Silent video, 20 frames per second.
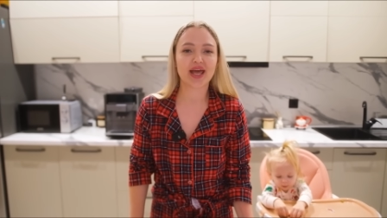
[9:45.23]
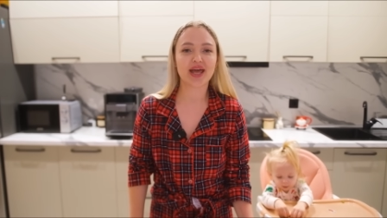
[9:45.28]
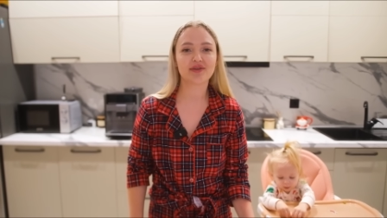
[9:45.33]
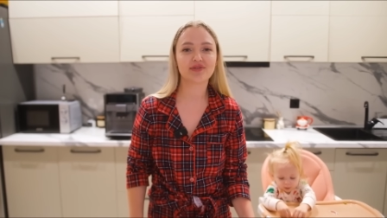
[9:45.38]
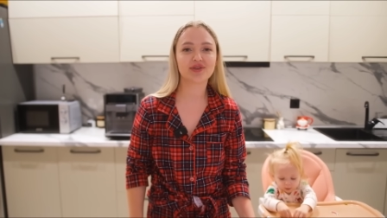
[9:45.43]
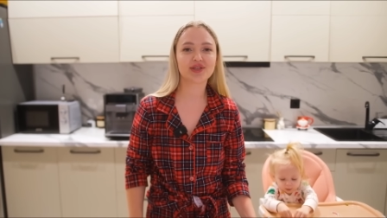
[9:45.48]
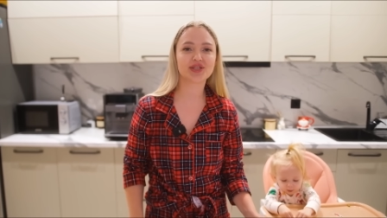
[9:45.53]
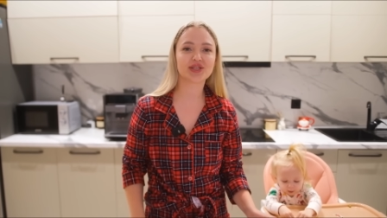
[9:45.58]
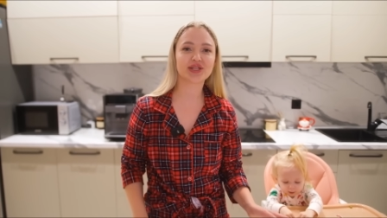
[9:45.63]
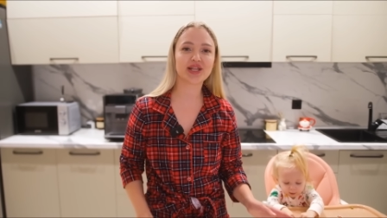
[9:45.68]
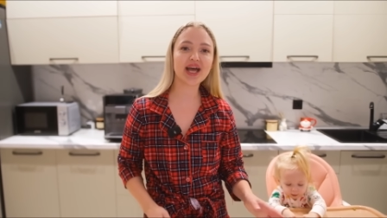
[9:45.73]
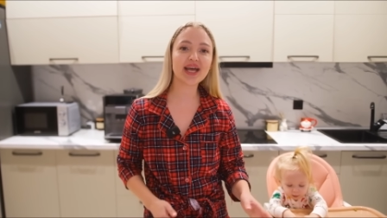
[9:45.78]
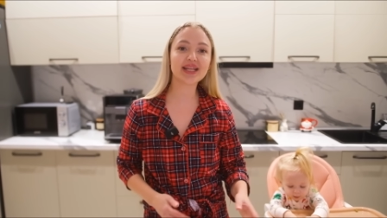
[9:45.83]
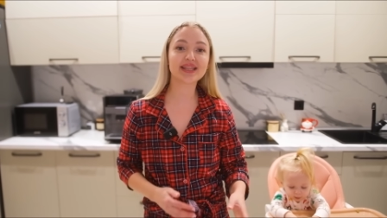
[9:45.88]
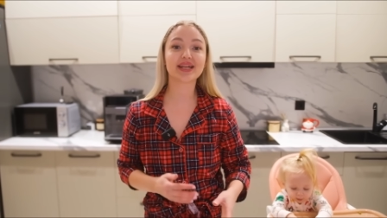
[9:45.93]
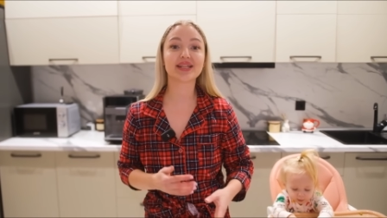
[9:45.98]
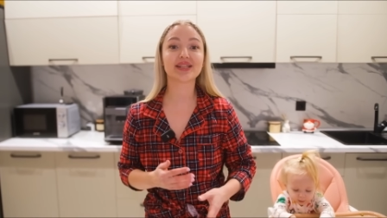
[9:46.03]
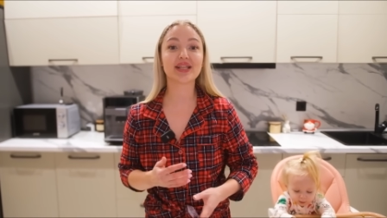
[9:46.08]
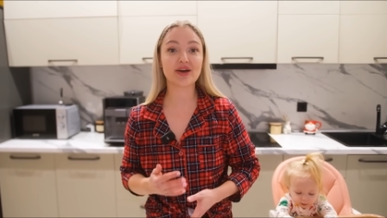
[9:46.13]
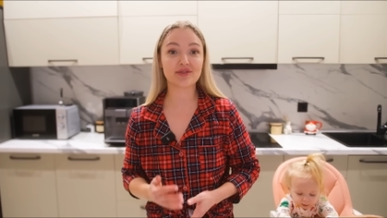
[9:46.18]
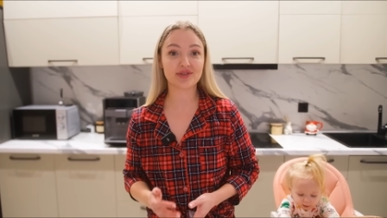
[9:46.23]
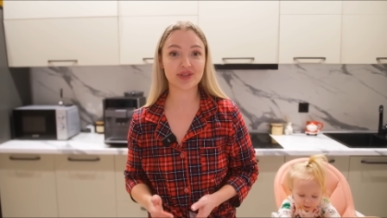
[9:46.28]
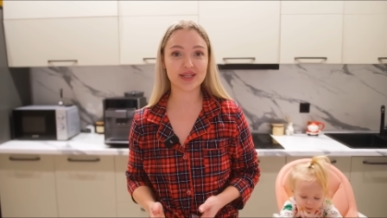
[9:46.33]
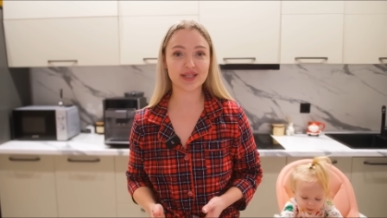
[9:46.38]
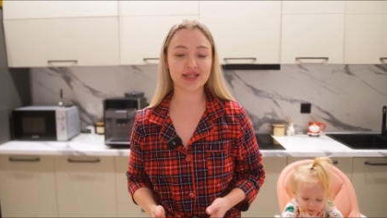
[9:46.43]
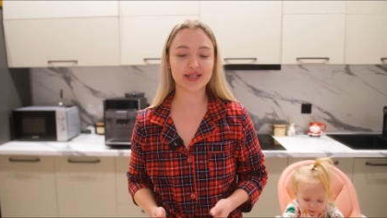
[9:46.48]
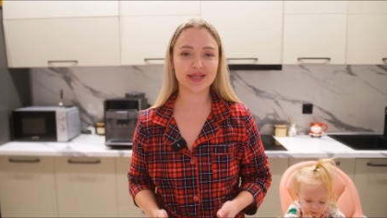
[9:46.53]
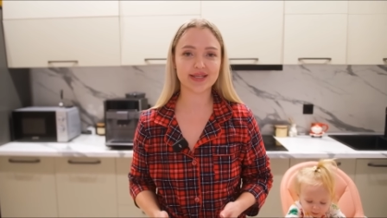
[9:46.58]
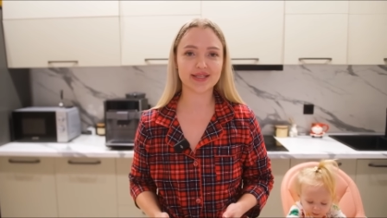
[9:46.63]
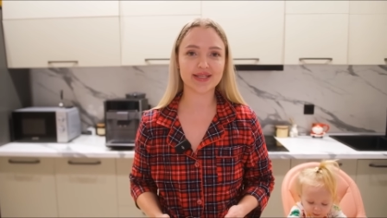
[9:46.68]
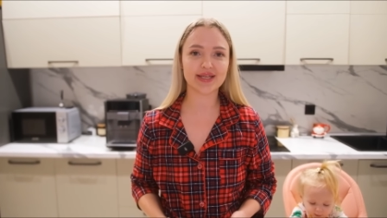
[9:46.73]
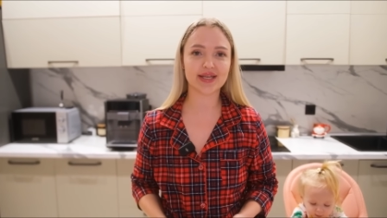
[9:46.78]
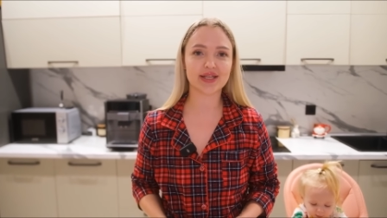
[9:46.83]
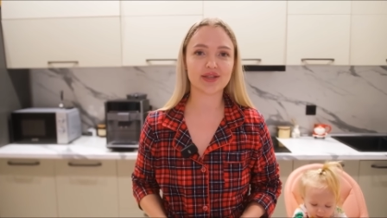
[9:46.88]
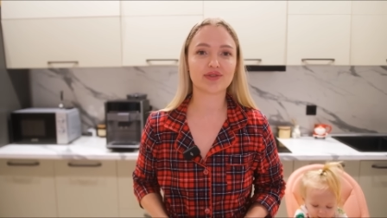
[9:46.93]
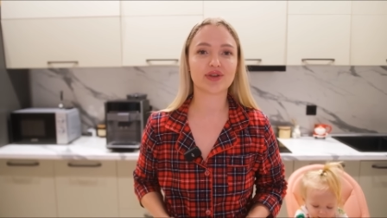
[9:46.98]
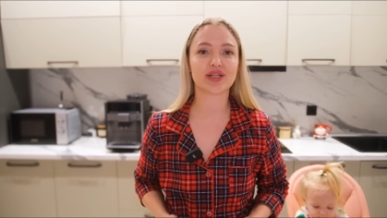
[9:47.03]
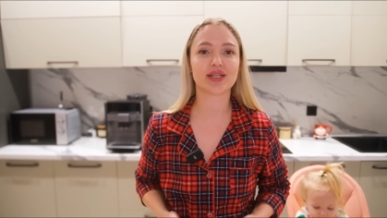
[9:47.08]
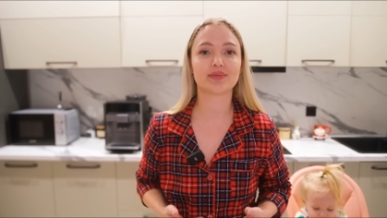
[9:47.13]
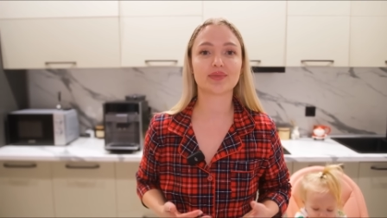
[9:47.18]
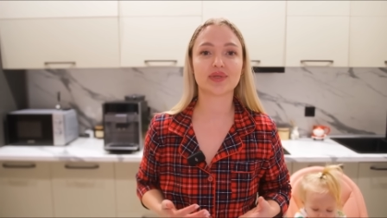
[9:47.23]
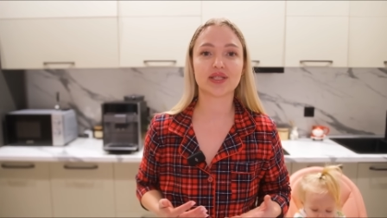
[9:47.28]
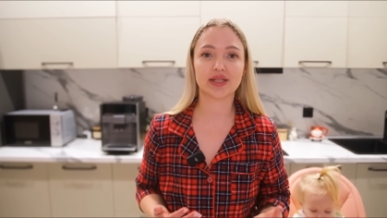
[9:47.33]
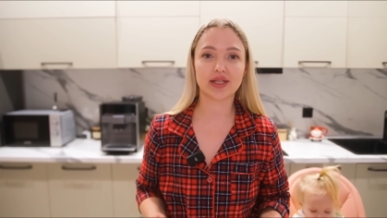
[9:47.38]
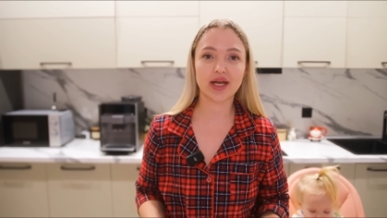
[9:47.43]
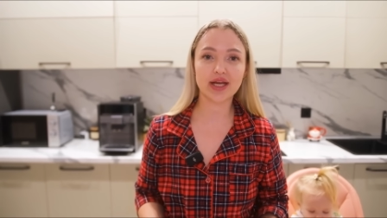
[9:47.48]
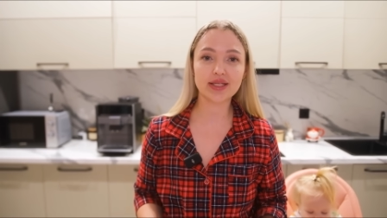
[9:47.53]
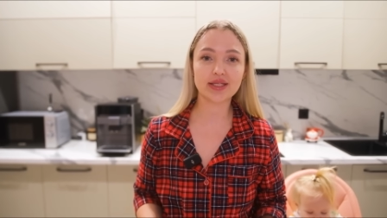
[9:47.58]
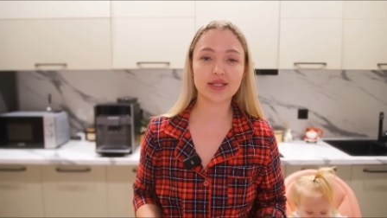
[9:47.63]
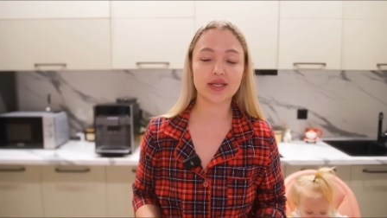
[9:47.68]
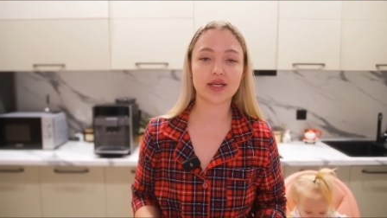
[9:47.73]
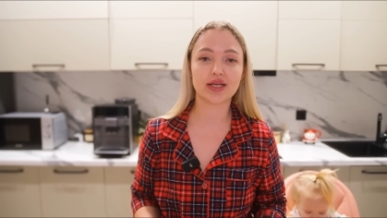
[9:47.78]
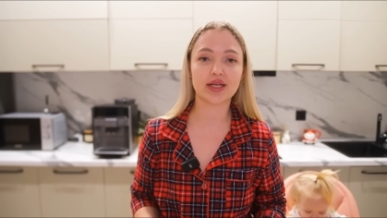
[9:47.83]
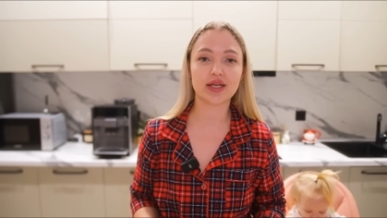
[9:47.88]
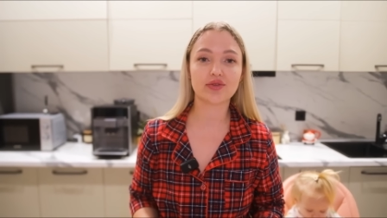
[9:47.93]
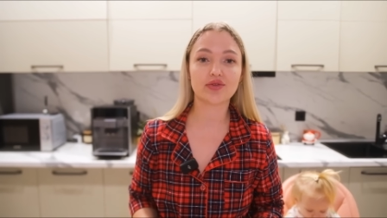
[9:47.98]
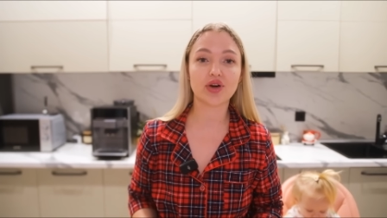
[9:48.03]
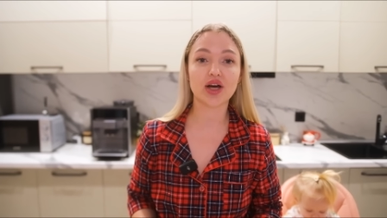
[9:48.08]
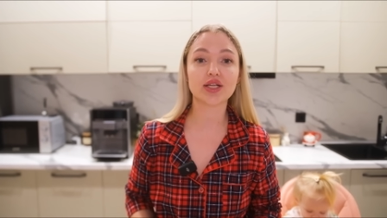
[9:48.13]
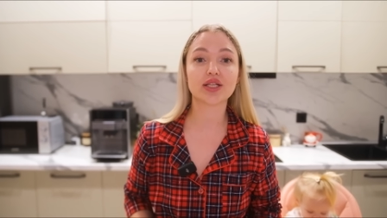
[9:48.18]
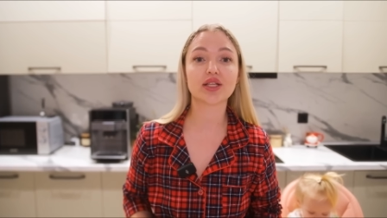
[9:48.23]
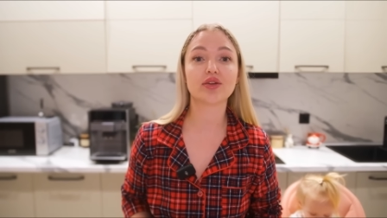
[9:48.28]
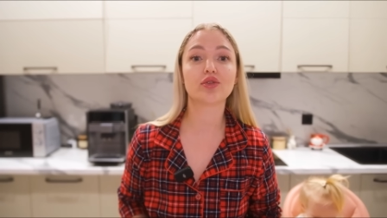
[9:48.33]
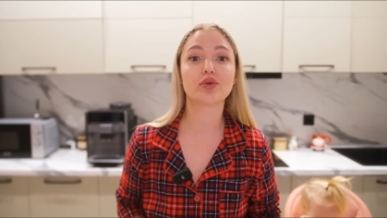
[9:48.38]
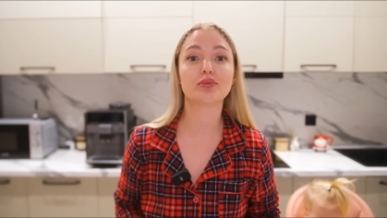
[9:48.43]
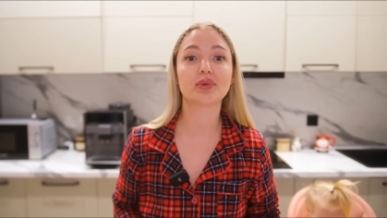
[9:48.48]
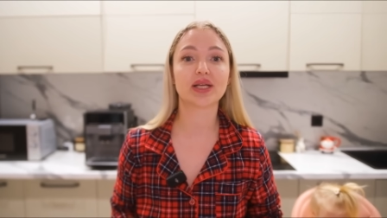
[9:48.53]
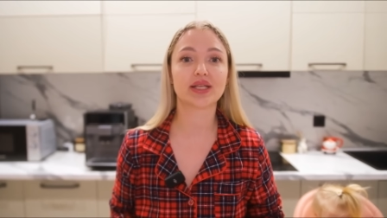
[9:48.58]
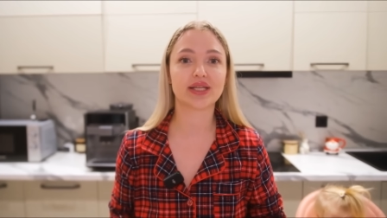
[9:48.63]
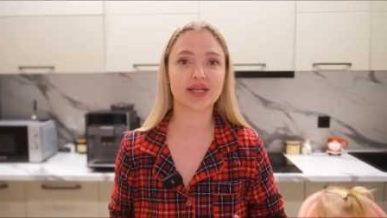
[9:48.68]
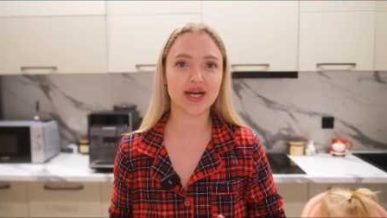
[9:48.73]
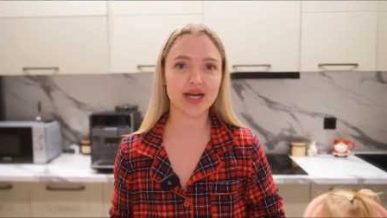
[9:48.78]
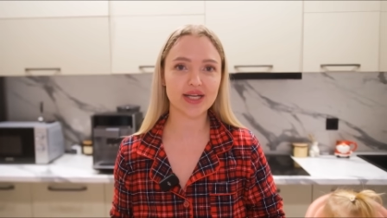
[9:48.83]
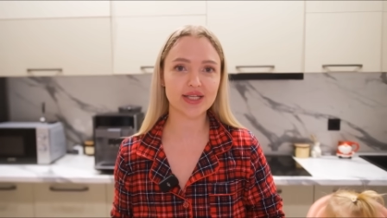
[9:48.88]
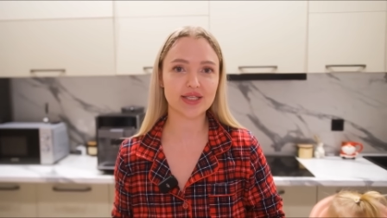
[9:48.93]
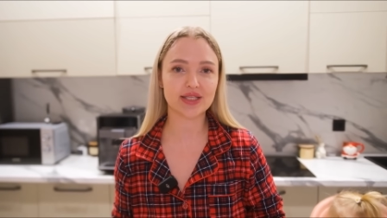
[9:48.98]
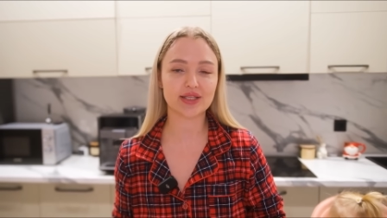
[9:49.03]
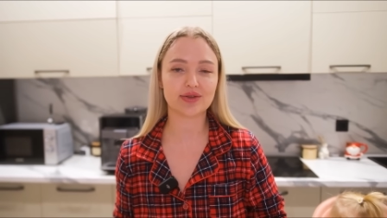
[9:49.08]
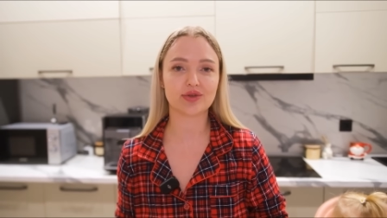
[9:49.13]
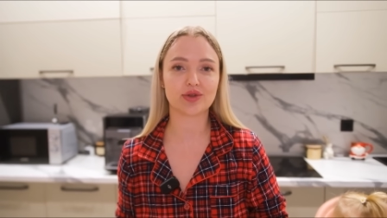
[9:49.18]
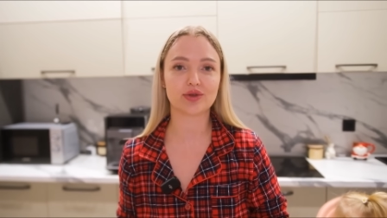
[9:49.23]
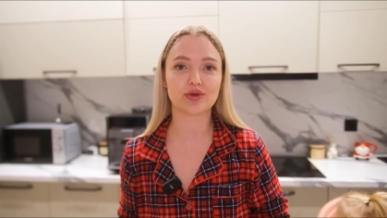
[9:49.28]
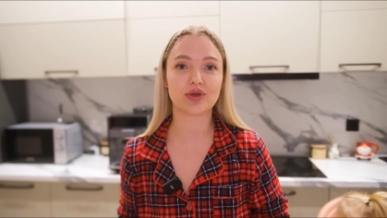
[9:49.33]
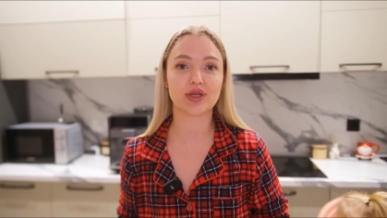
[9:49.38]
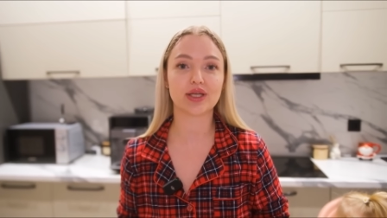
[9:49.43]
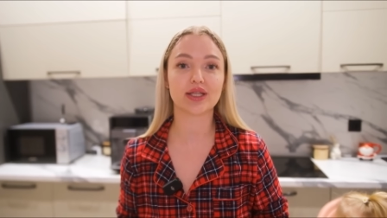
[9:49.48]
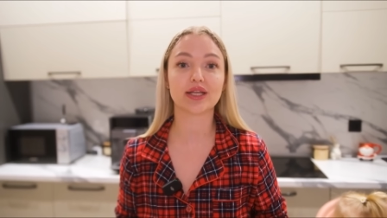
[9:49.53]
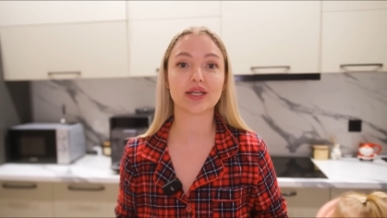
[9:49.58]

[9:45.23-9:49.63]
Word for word: Ветчина – это главный ингредиент в этом салате, и важно выбрать качественную и